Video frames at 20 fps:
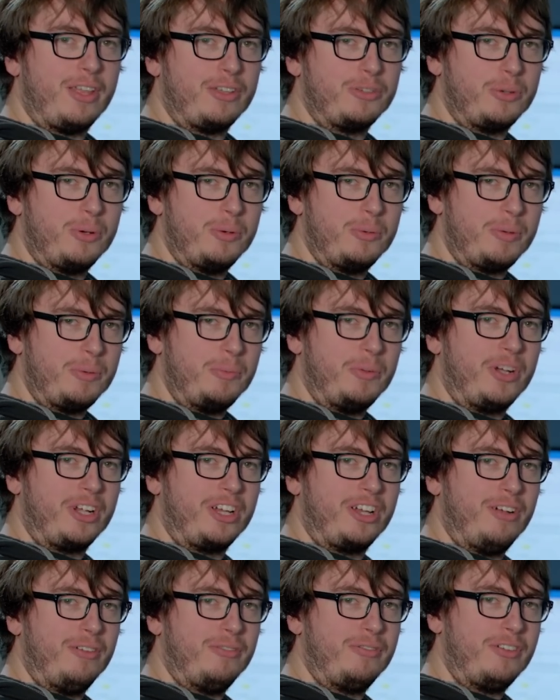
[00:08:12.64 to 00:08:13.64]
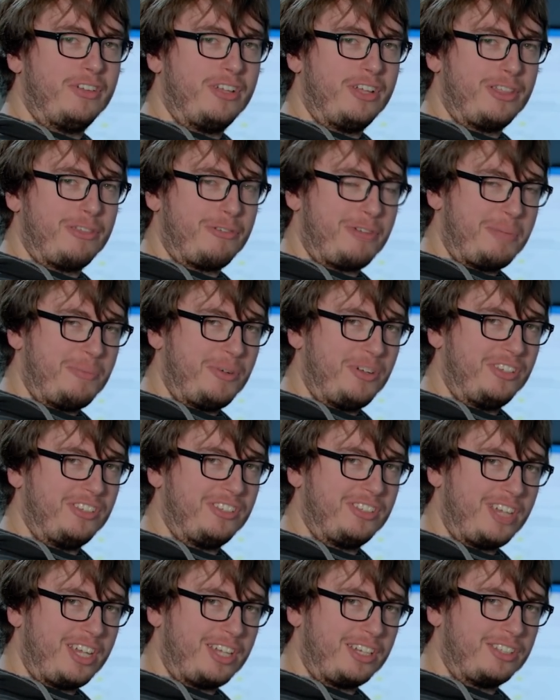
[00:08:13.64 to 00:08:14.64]
Hey, lo que os he dicho antes de mi
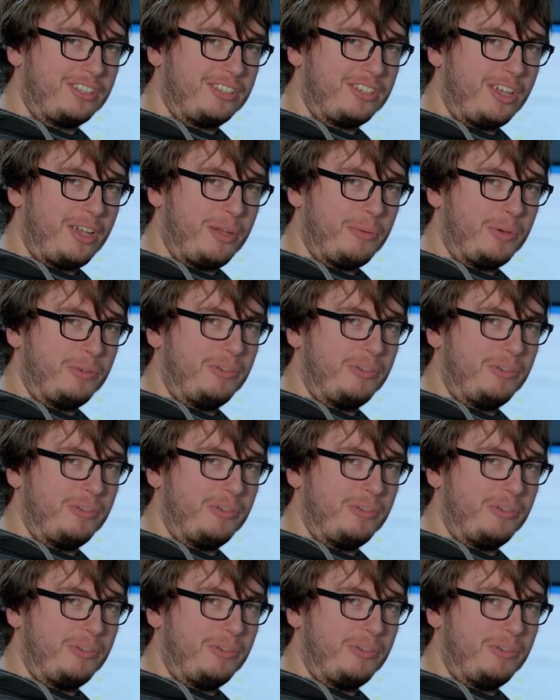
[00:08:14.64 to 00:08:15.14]
apellido no es broma.